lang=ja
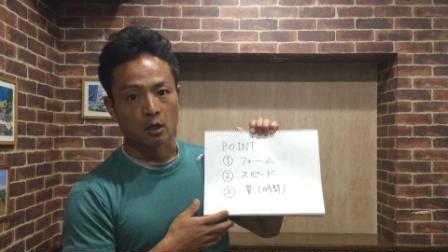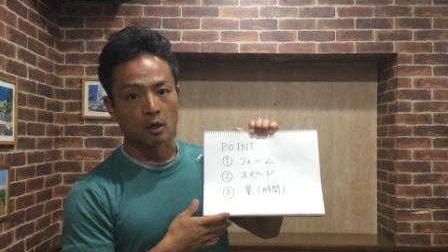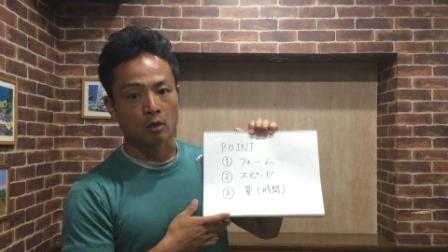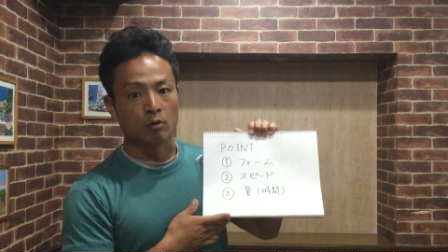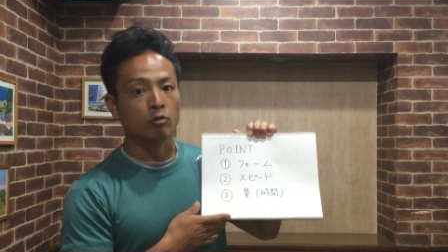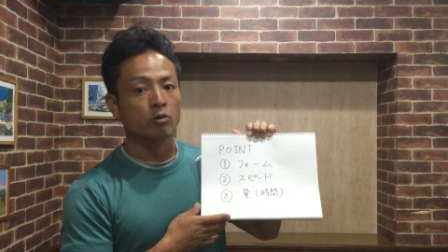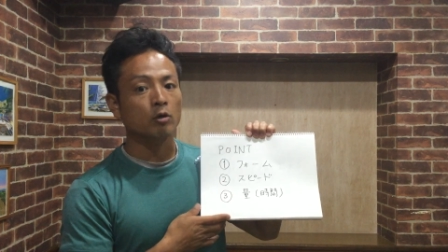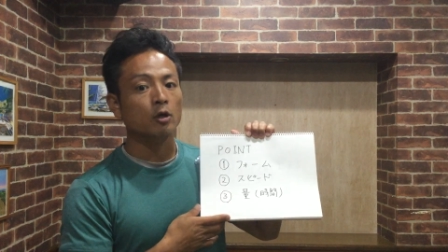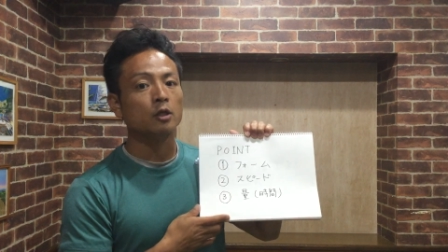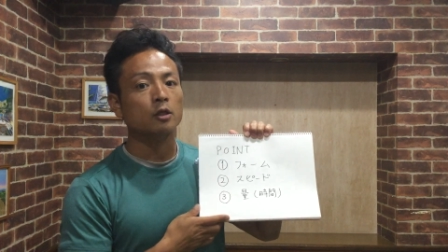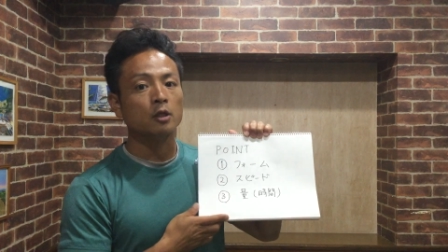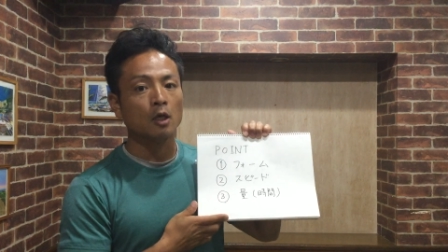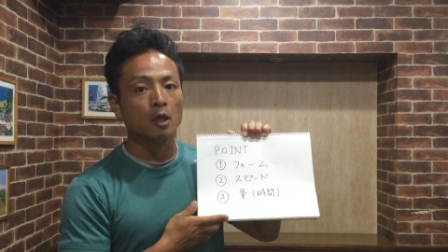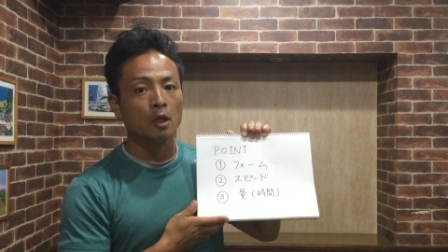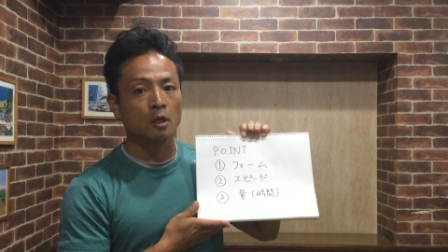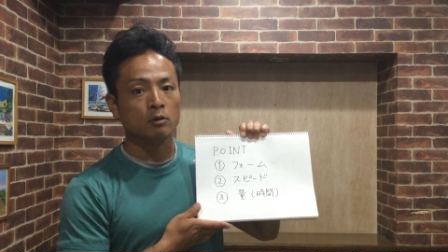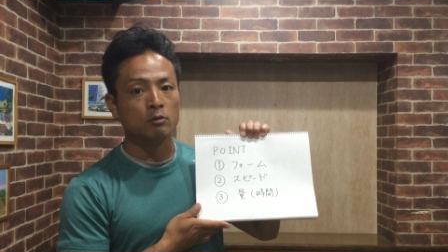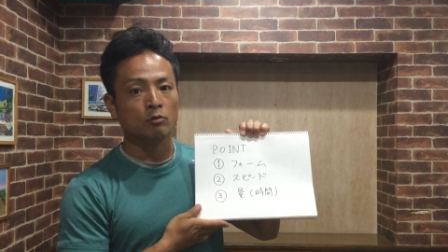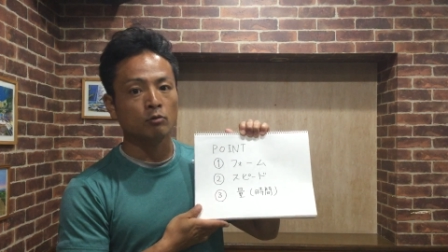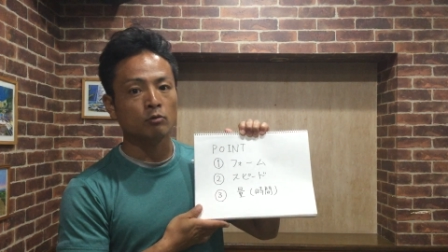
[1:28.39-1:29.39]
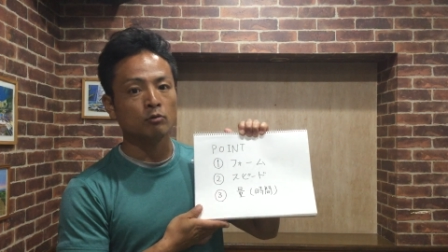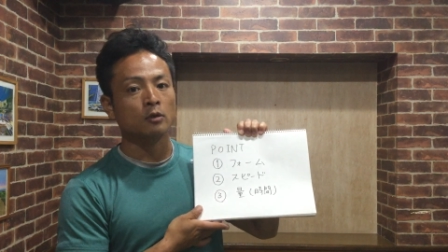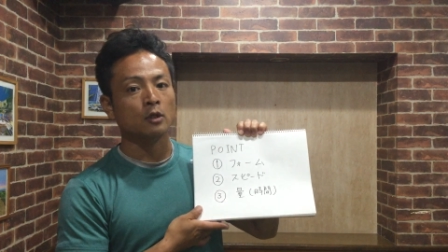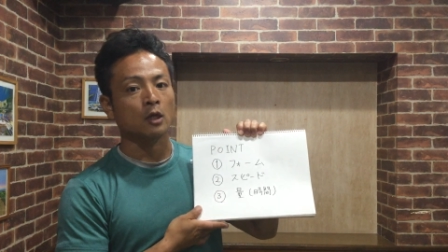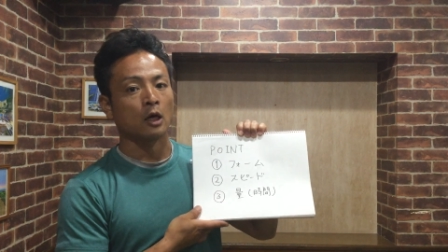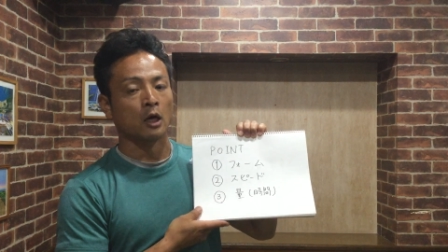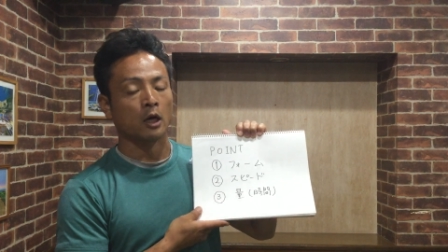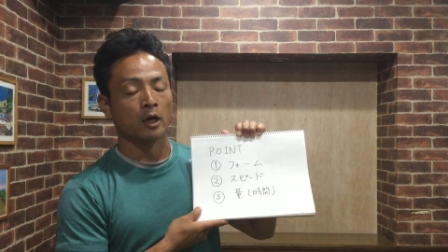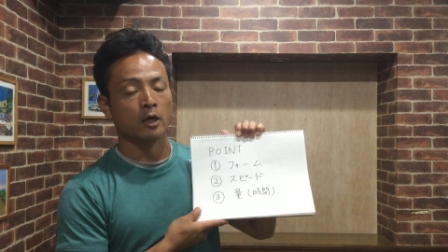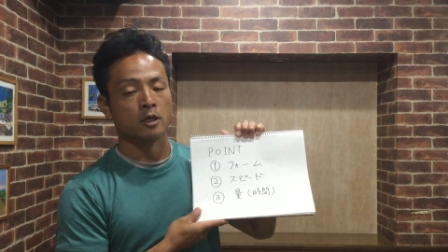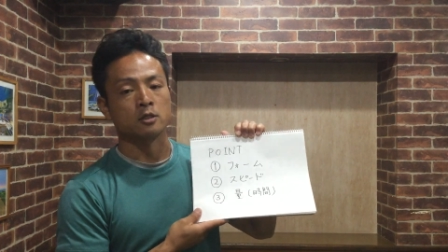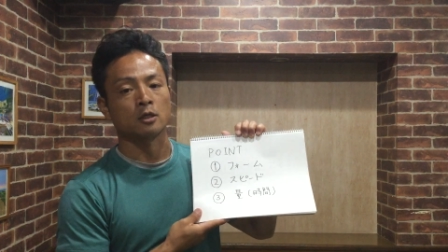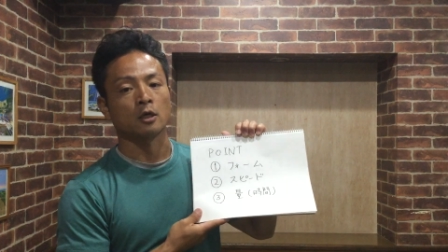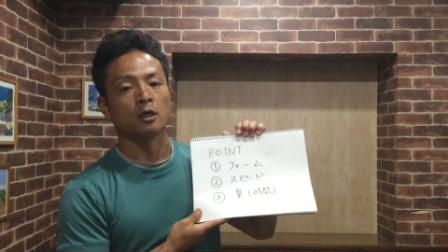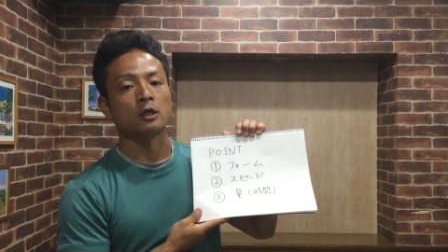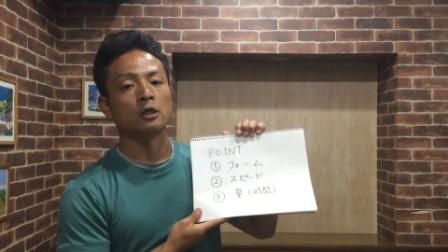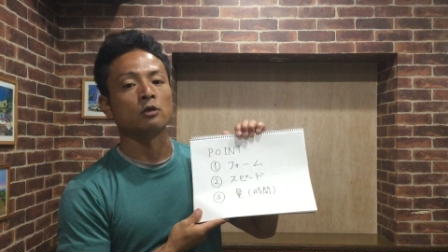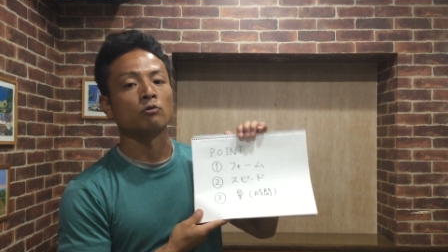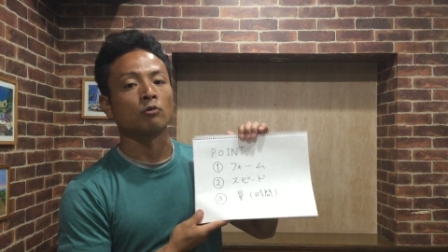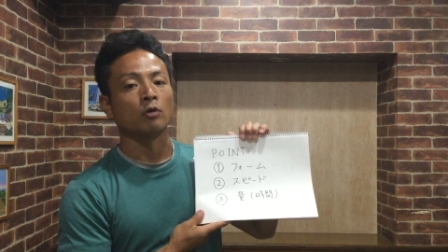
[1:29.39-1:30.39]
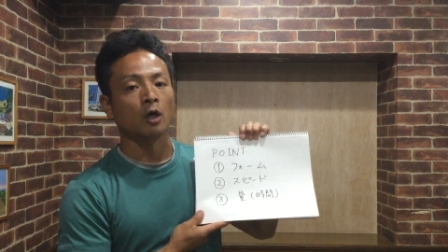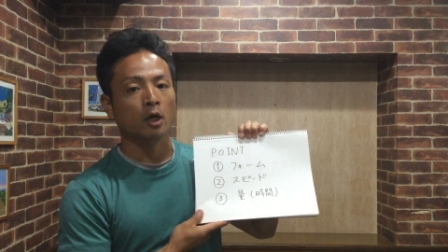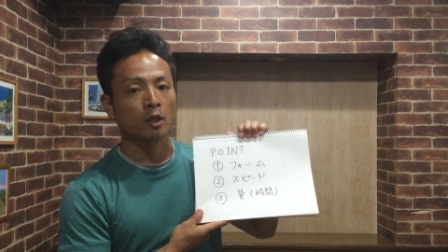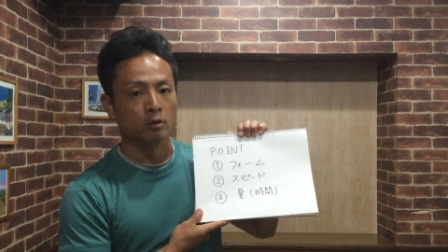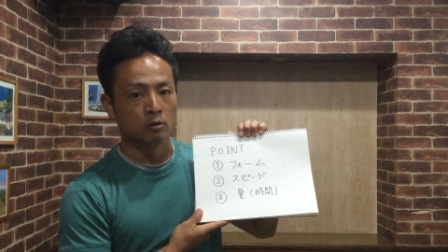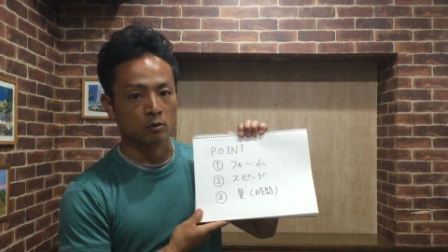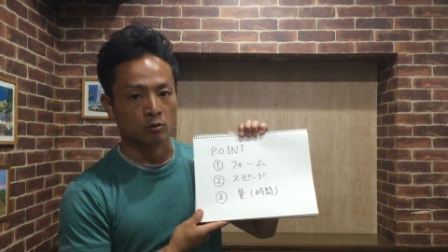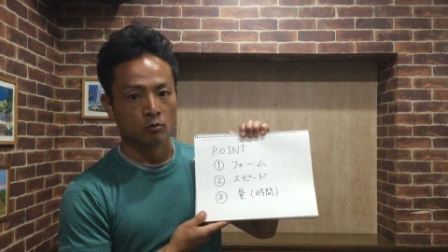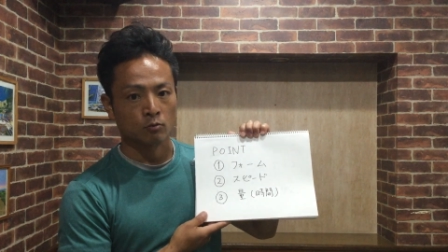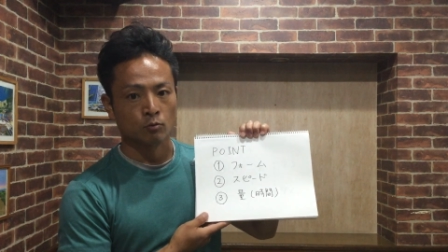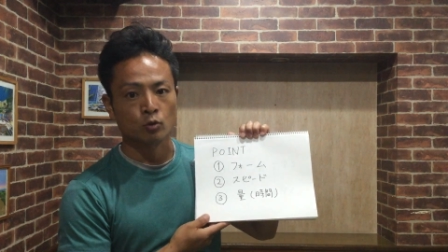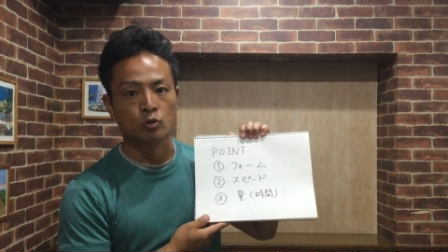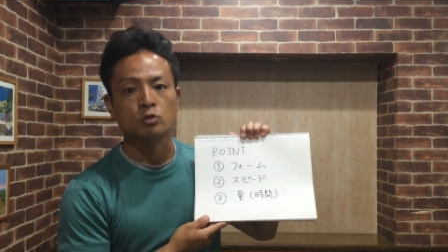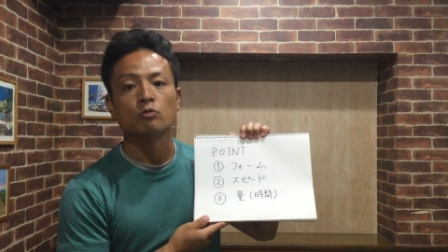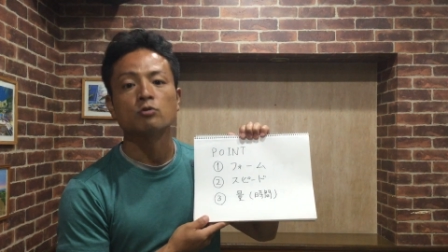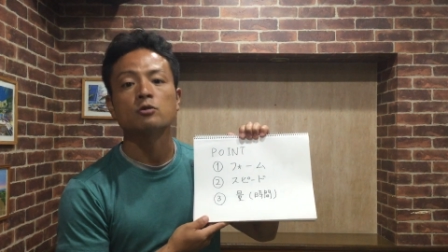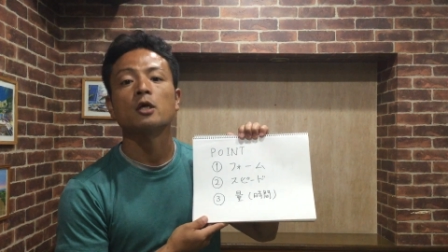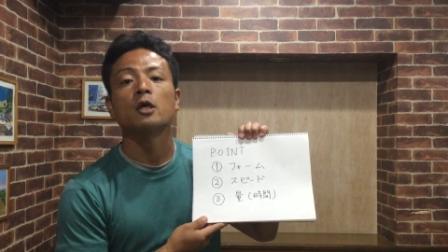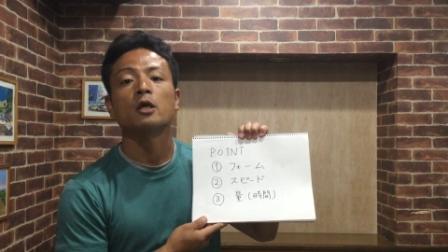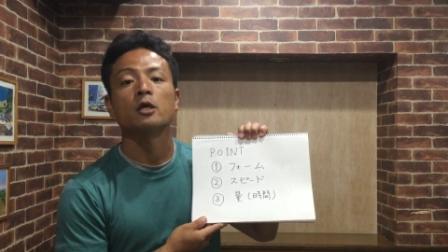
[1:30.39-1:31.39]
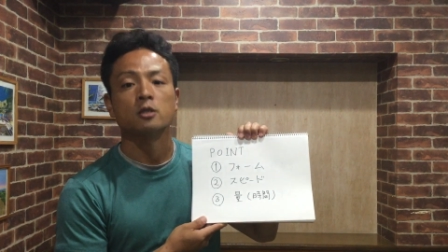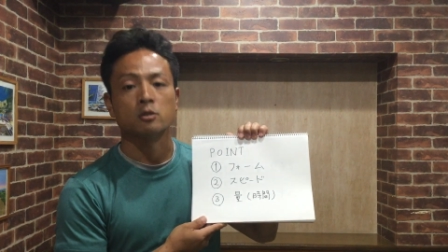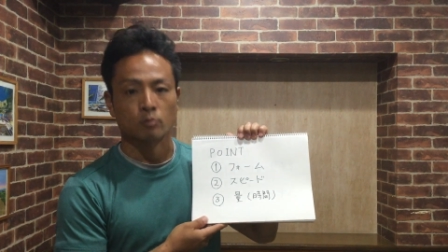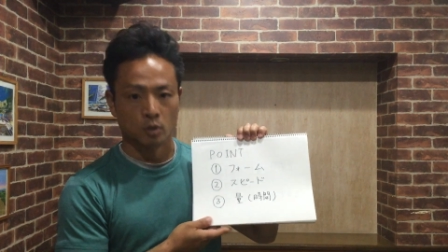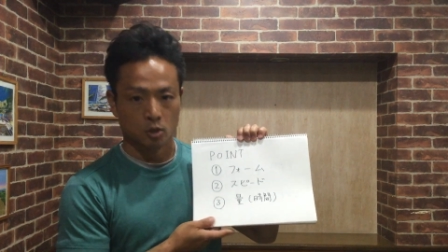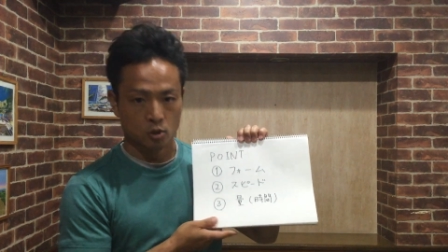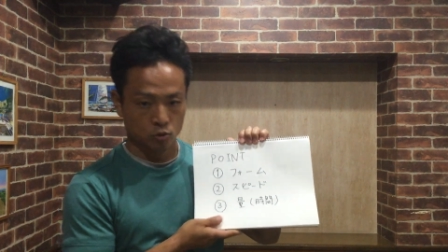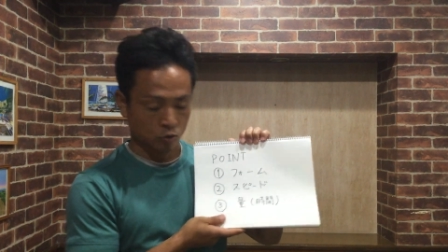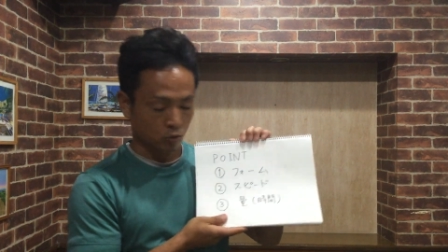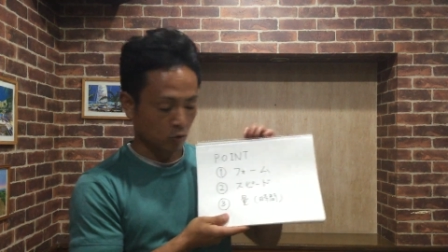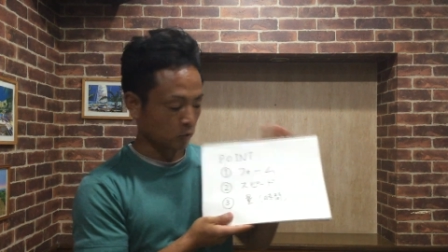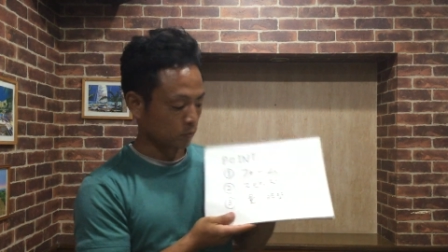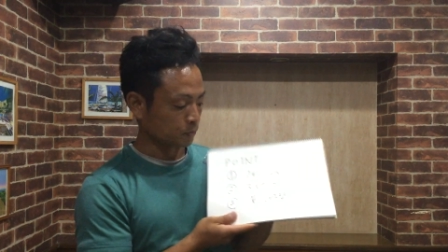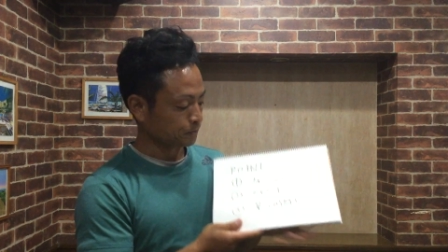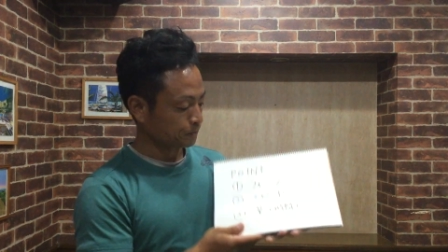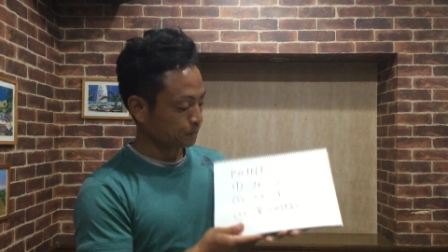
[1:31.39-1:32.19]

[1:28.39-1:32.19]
えこれってどんな速さがいいのかっていうのをもう一度おさらいしましょう